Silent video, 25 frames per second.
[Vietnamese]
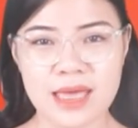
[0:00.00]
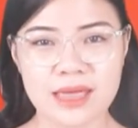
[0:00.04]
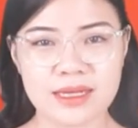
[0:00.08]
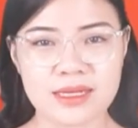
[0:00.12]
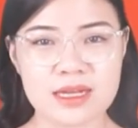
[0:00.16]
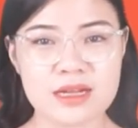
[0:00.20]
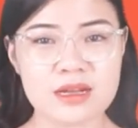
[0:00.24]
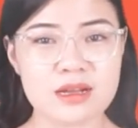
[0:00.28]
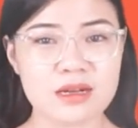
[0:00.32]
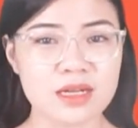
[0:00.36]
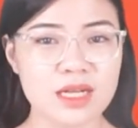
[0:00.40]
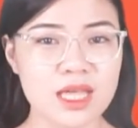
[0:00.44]
để
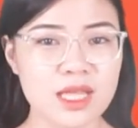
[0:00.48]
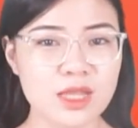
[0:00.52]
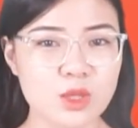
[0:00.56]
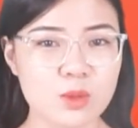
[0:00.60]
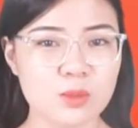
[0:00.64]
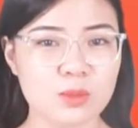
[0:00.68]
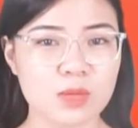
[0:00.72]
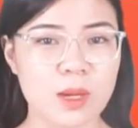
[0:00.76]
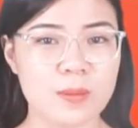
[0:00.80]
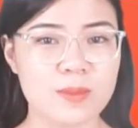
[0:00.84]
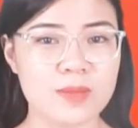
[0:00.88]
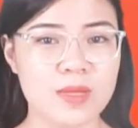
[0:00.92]
được liên tục
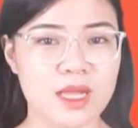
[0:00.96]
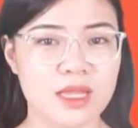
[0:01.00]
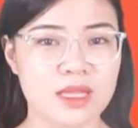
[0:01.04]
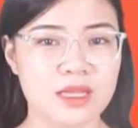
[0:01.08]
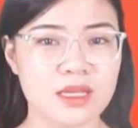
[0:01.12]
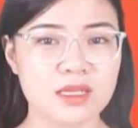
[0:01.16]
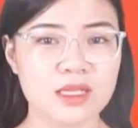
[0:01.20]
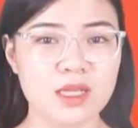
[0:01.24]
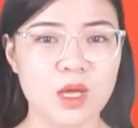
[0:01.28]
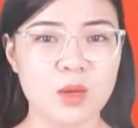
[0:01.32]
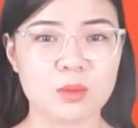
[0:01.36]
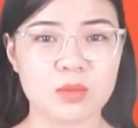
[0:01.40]
cập nhật
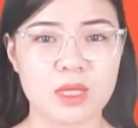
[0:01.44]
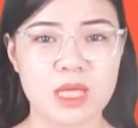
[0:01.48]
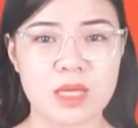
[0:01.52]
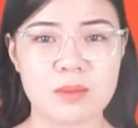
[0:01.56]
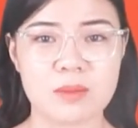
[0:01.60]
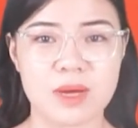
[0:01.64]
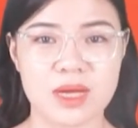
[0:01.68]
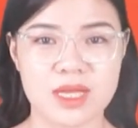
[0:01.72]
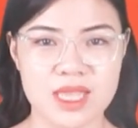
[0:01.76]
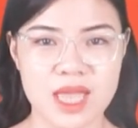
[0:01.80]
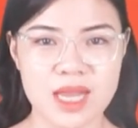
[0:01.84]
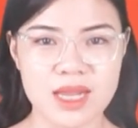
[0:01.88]
những thông tin
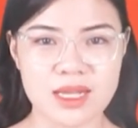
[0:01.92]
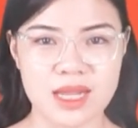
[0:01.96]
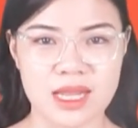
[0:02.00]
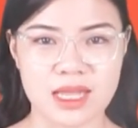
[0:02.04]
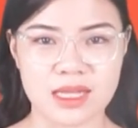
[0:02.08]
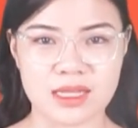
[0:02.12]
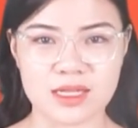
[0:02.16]
mới nhất đến